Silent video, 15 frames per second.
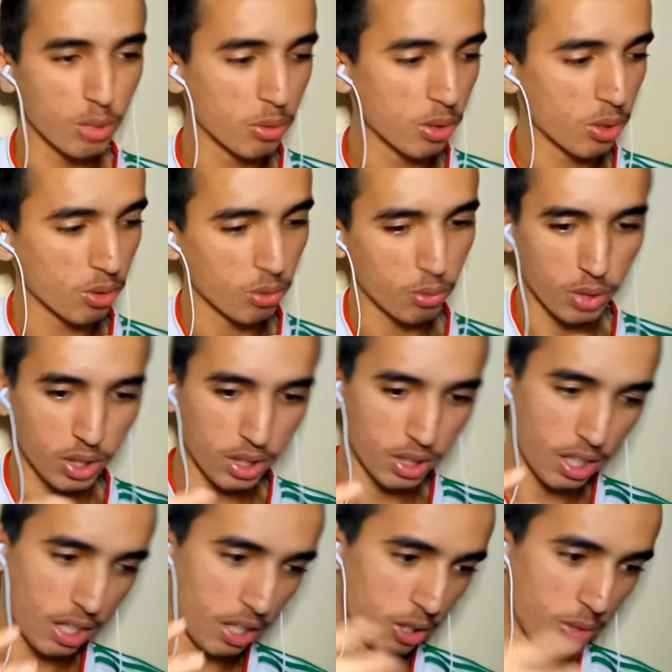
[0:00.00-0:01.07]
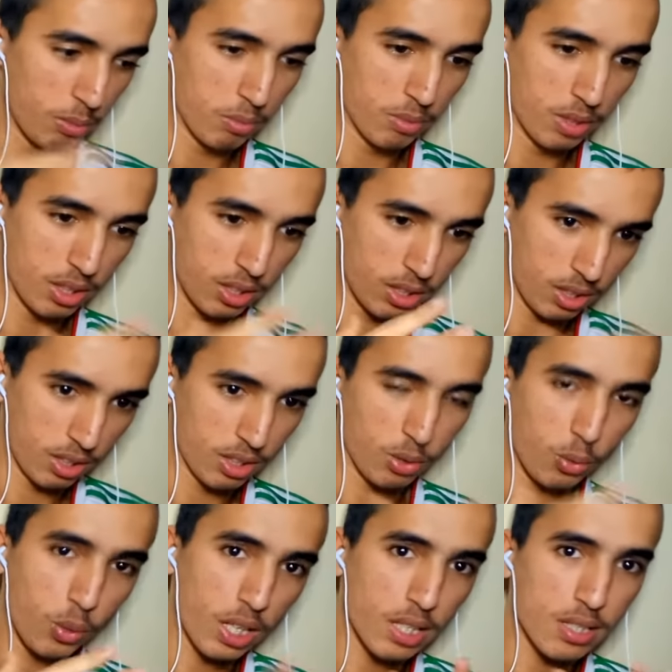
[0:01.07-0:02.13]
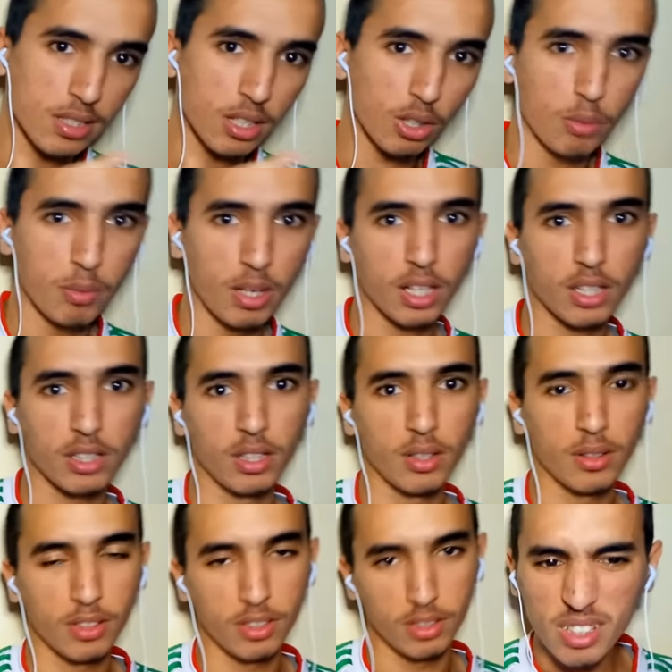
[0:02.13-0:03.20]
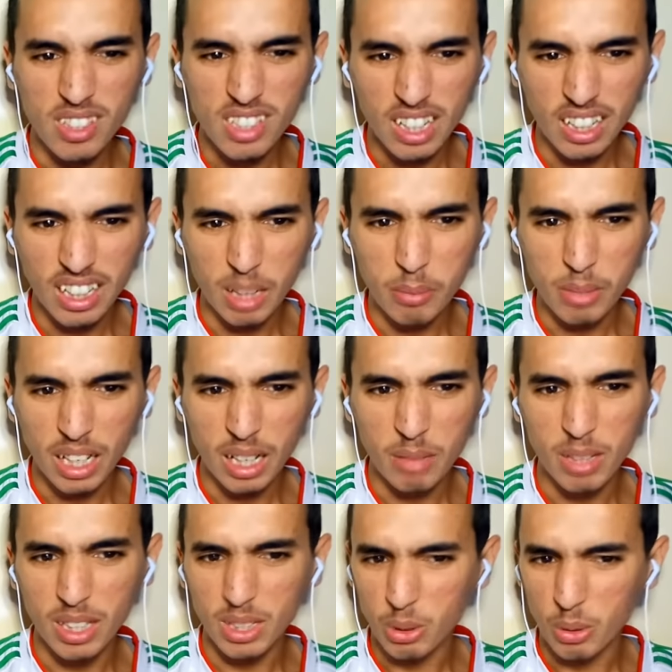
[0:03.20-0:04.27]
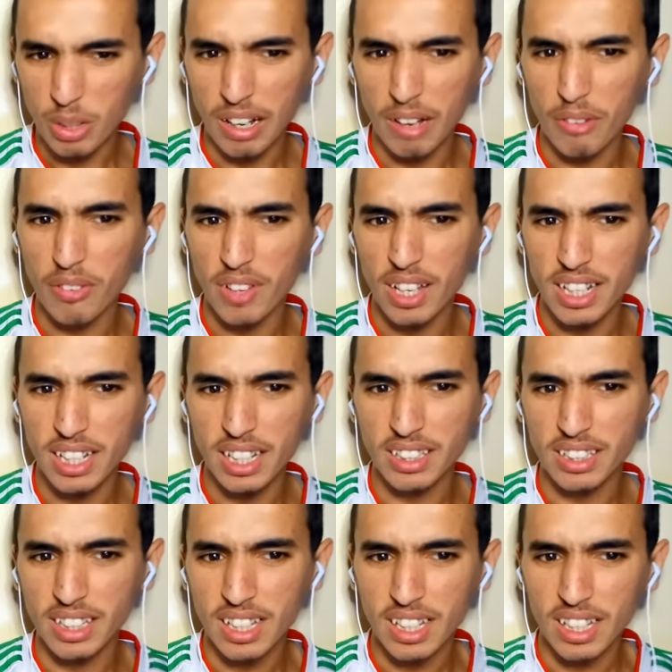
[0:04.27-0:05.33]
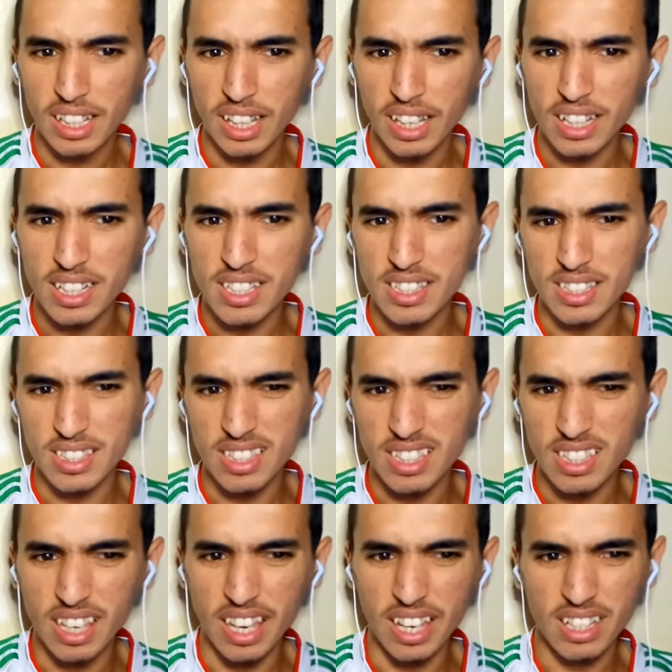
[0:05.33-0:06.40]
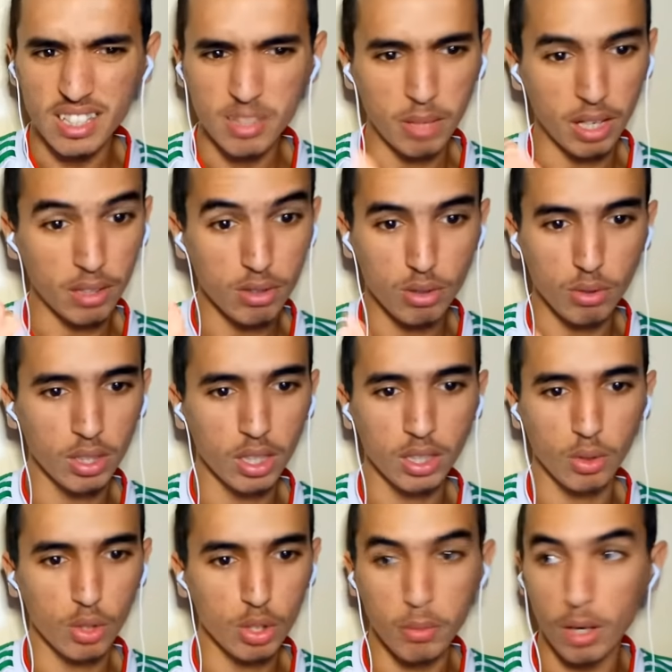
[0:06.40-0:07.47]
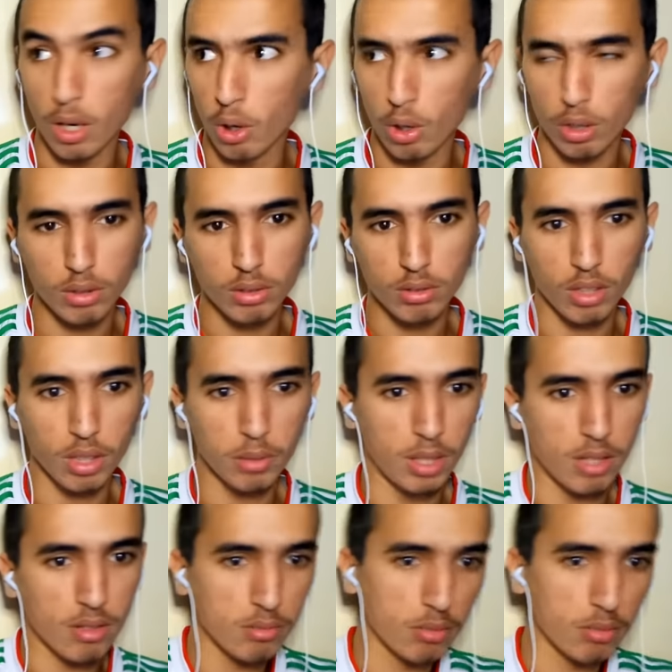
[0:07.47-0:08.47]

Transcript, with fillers: شدهم ويدير لهم ويلصقهم هكذا نسيت الكاميرا مان هو فريد اكس سي اكس ما عرفتش شكون هذا واش من الاردن ولا ما